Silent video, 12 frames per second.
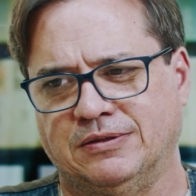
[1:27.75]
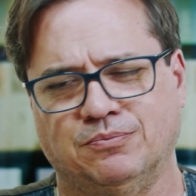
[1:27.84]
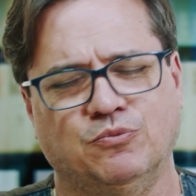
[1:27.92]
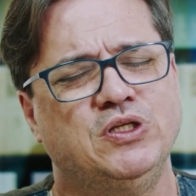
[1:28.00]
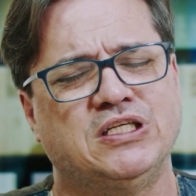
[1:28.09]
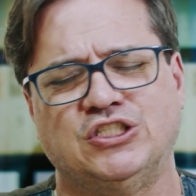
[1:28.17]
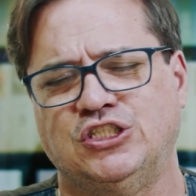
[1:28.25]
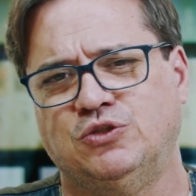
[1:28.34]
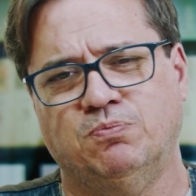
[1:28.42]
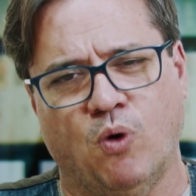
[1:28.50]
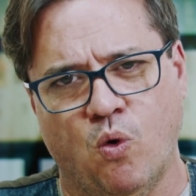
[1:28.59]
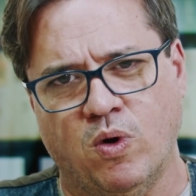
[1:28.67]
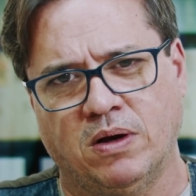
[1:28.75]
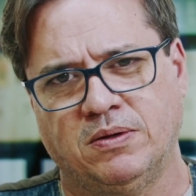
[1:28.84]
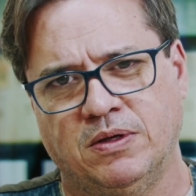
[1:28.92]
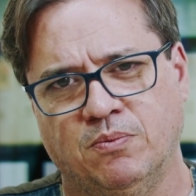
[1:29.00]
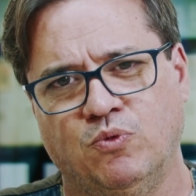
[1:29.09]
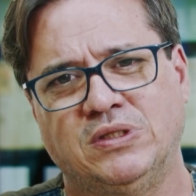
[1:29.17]
muita gente boa
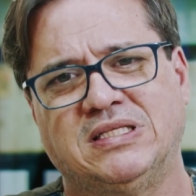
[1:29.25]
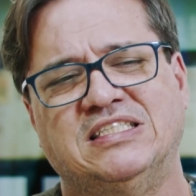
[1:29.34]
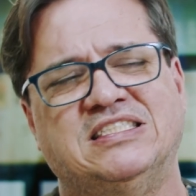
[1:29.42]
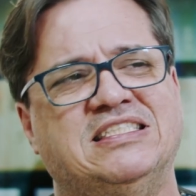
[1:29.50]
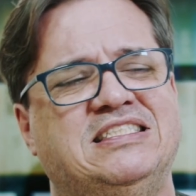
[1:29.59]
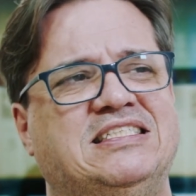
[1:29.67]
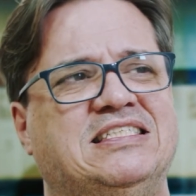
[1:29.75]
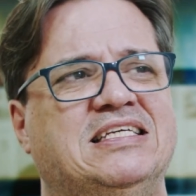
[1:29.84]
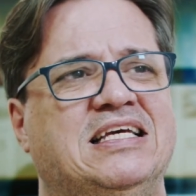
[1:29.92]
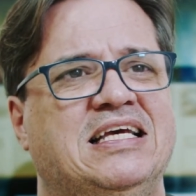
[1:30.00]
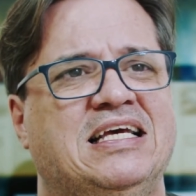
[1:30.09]
e muita gente